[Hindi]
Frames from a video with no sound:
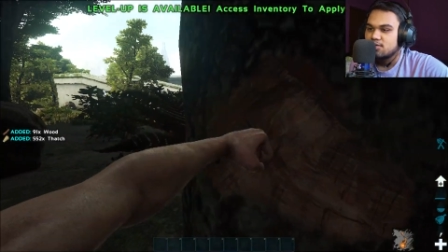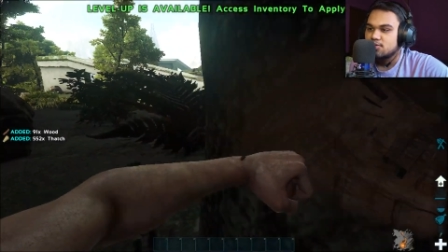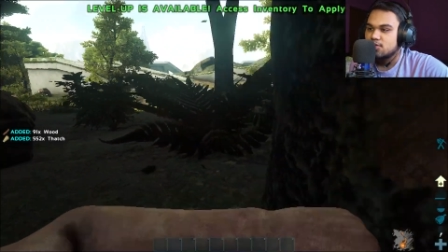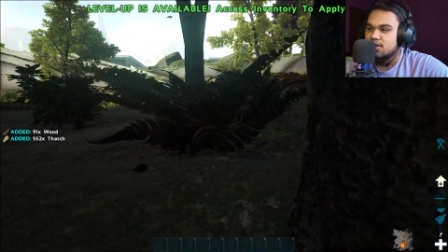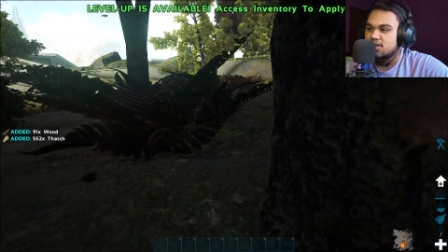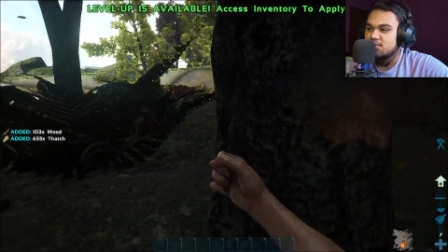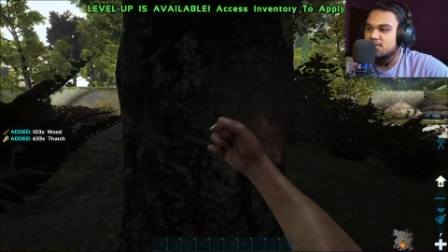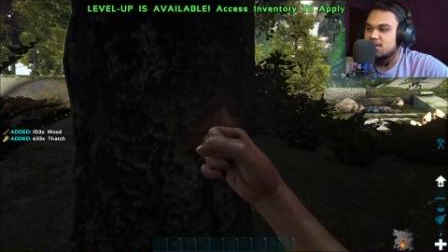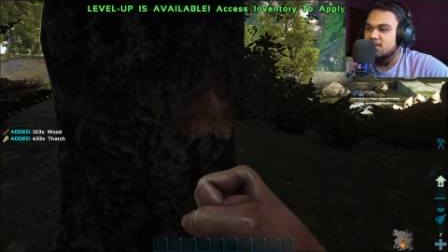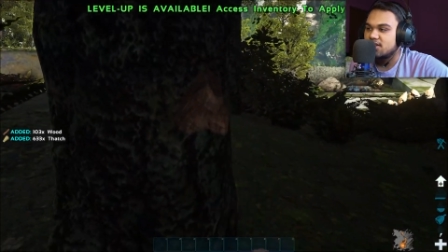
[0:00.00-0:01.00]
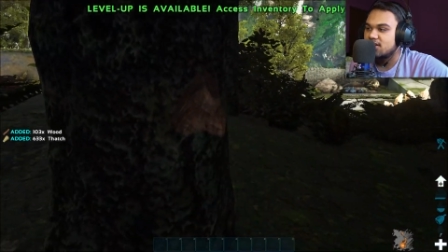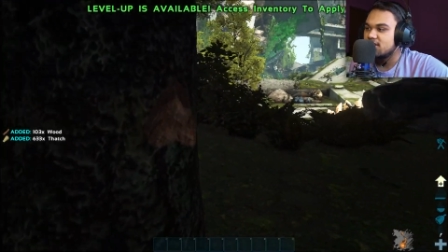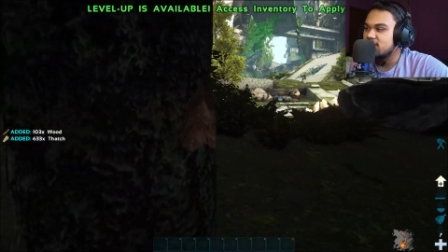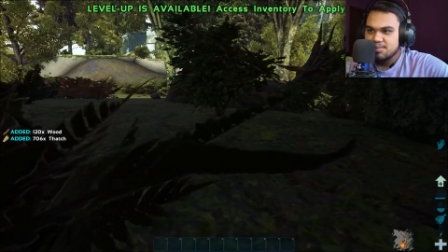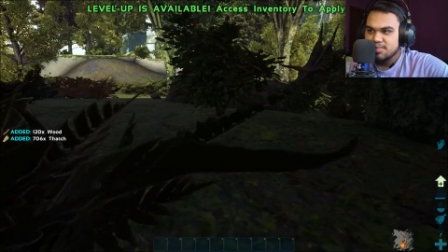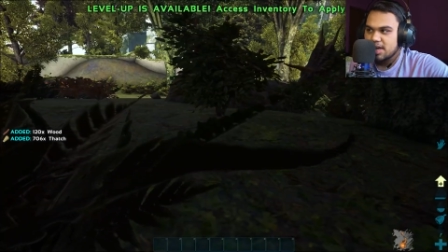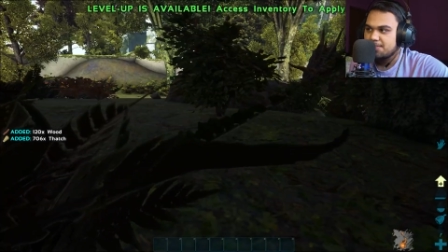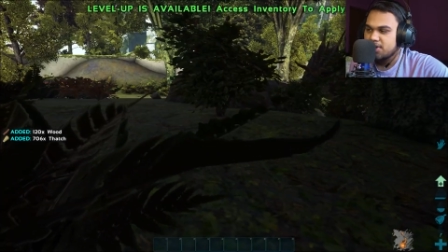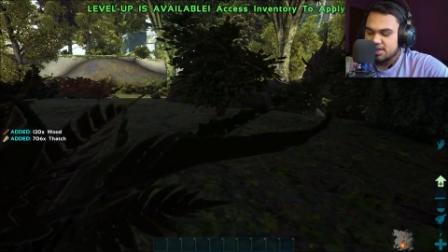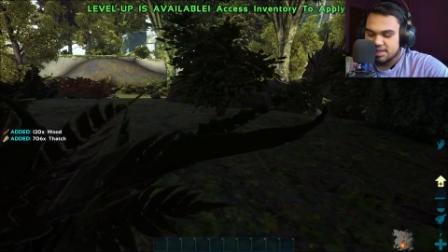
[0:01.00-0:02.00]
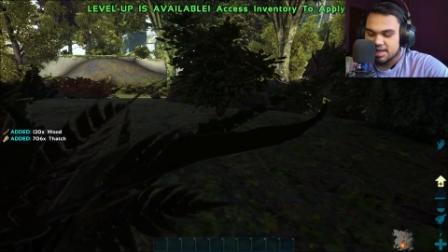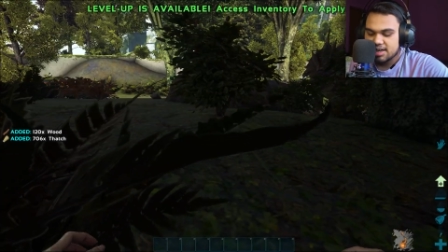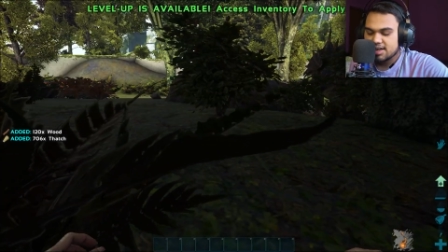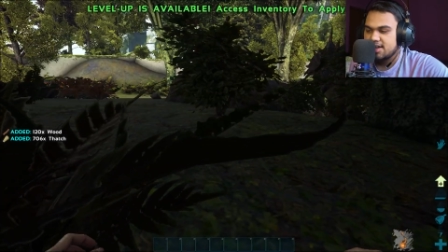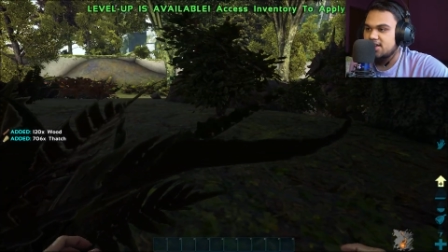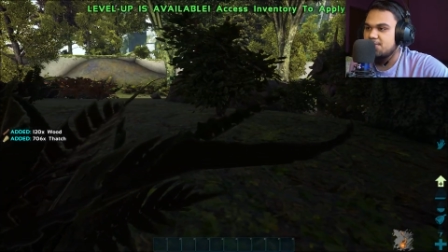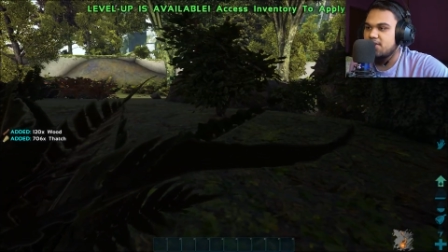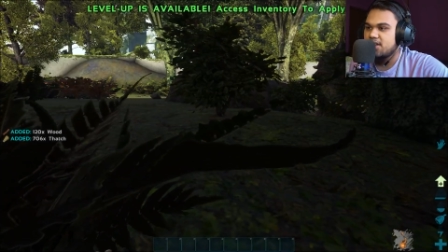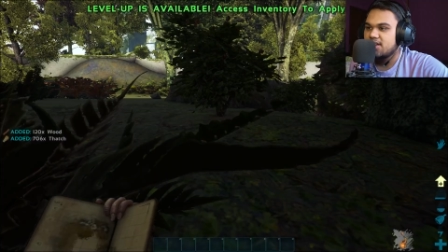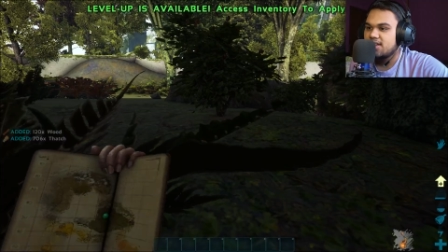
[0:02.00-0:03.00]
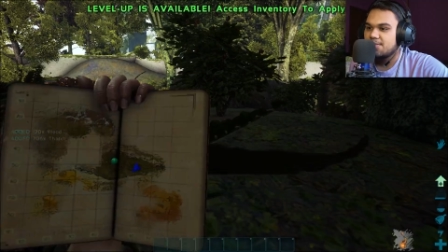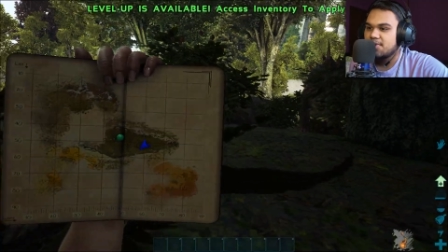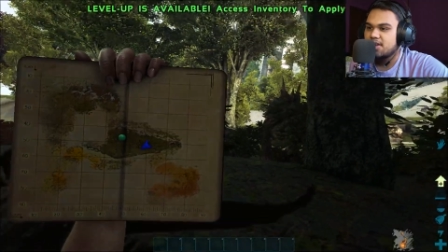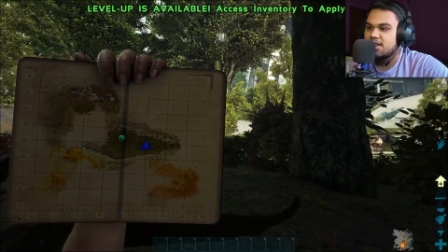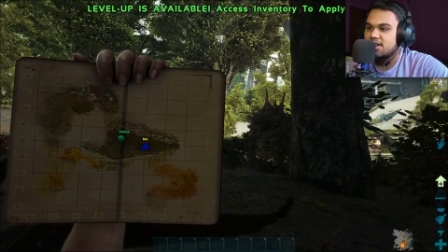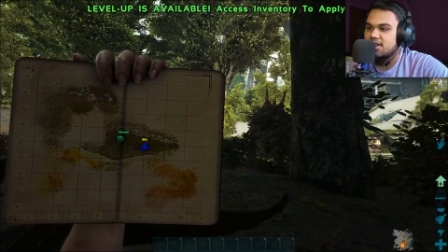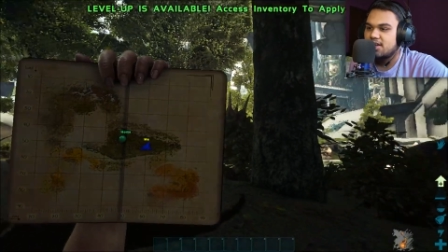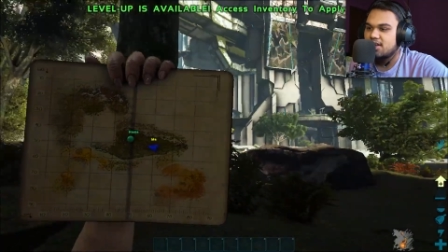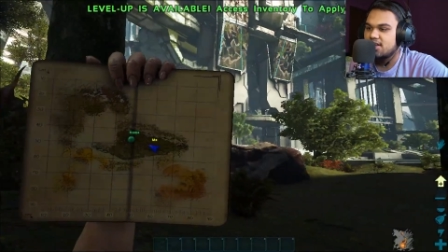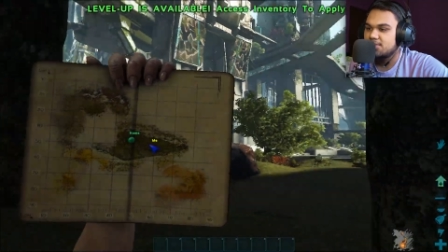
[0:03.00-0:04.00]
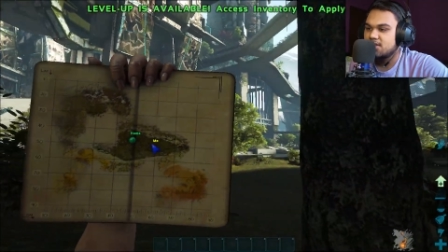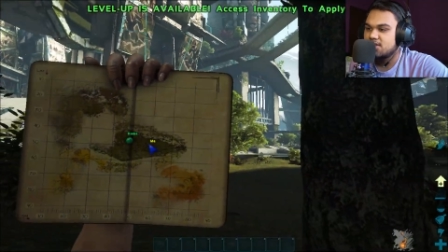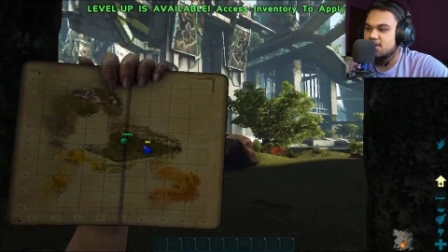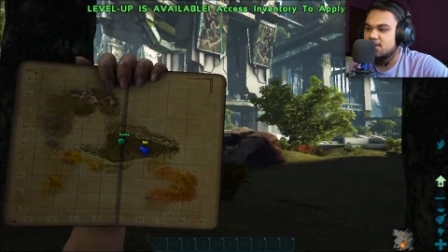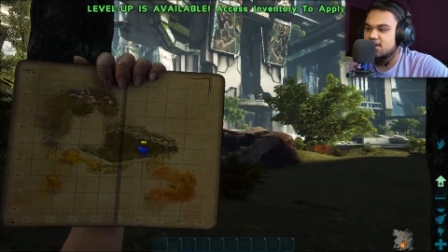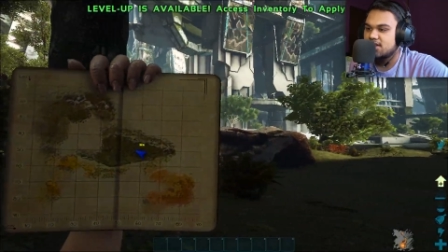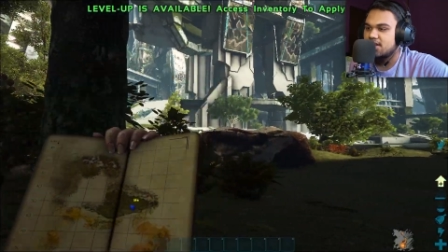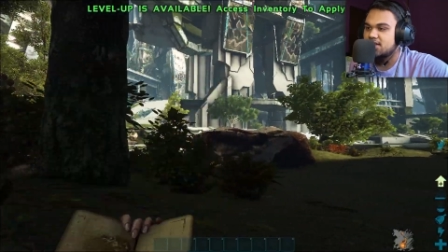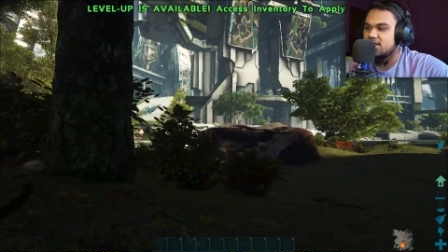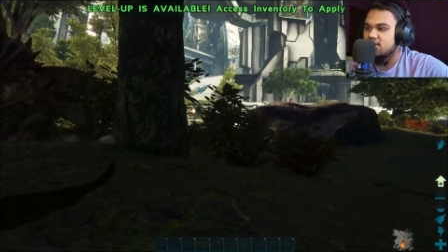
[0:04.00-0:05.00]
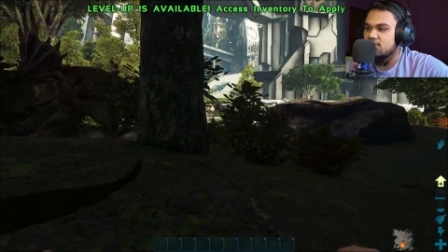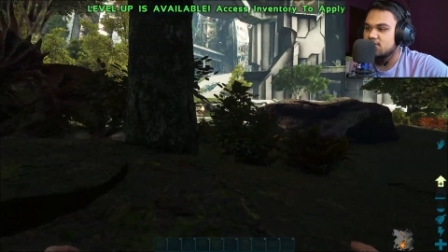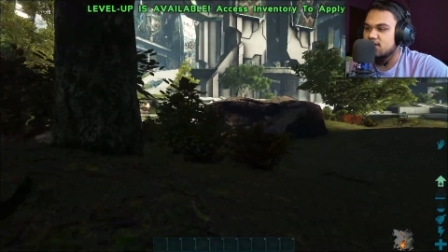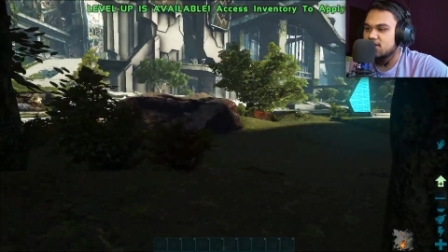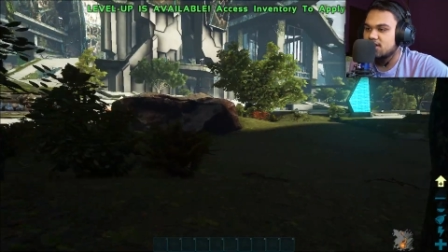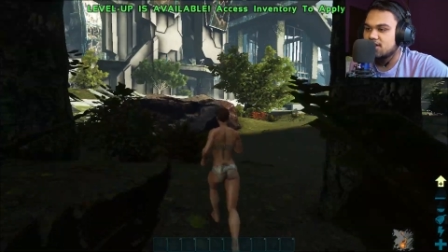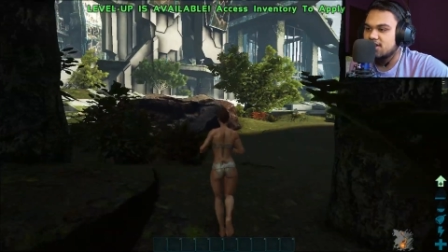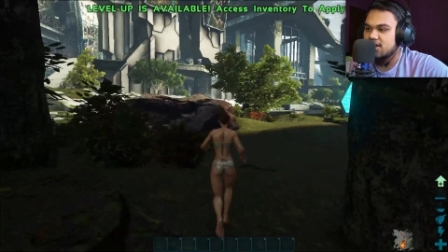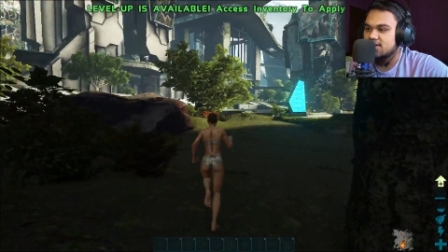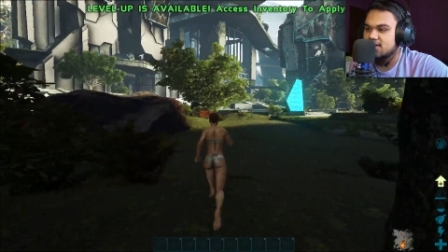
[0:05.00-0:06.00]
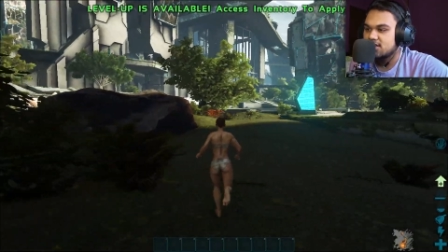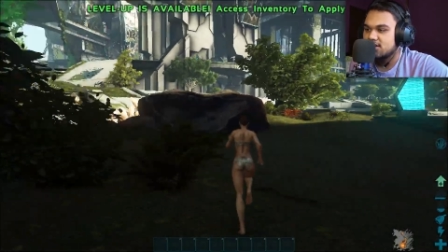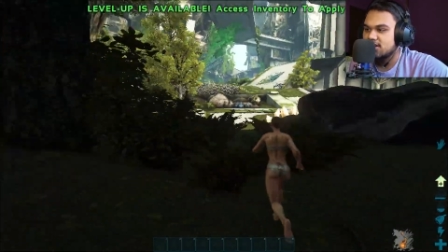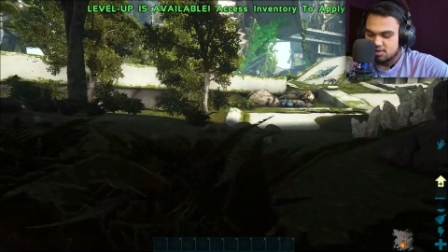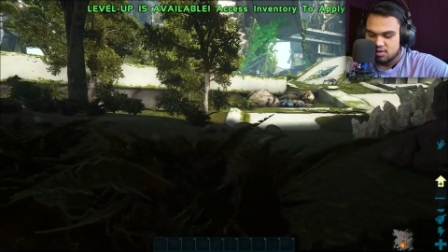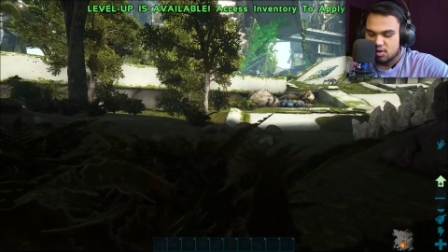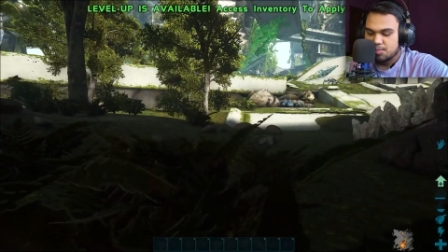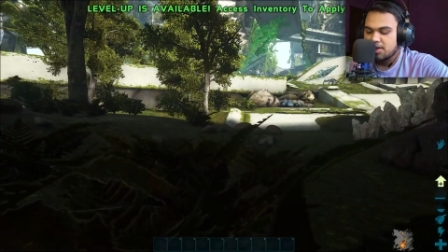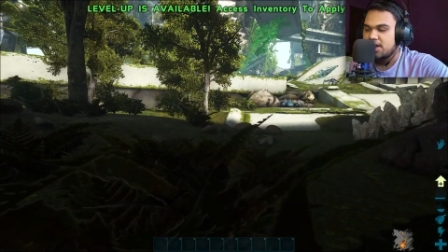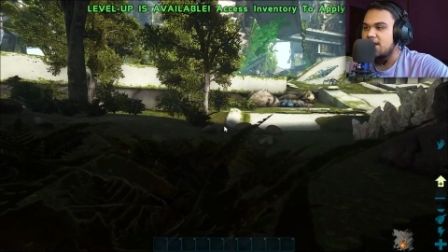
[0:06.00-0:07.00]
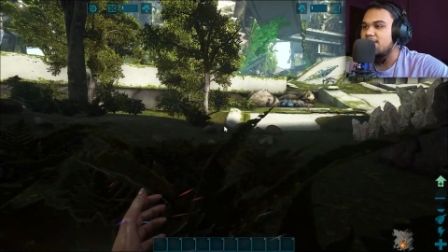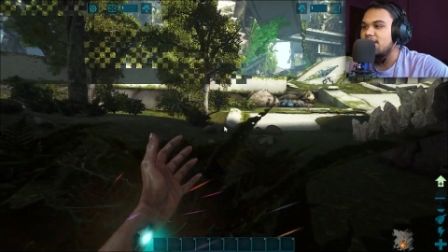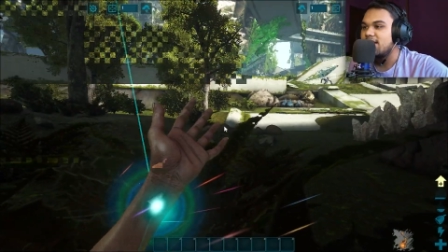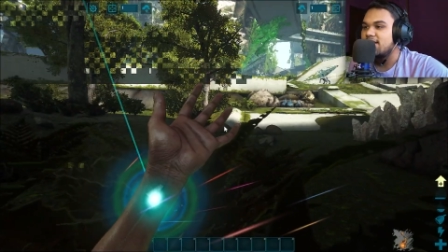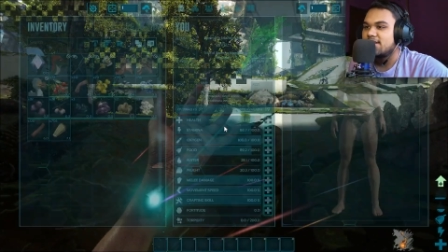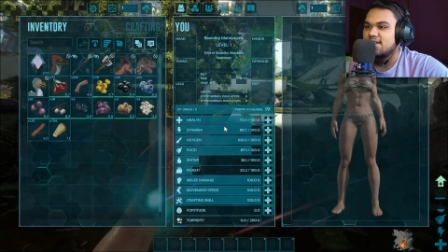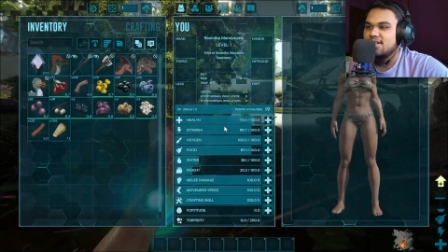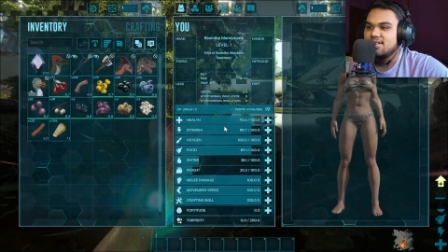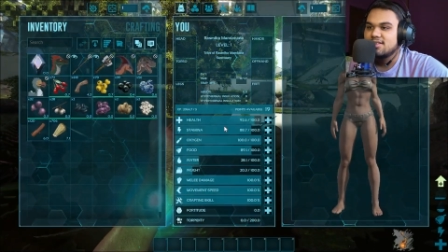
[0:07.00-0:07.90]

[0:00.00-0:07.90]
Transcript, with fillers: उसको ख़त्म कर देना जब मैप पे दिखा रहा है कि मेरा यहाँ पे घर है ना एक बार चल के देखते कौन सा घर है कैसा घर है और मेरा लेवल आया है क्या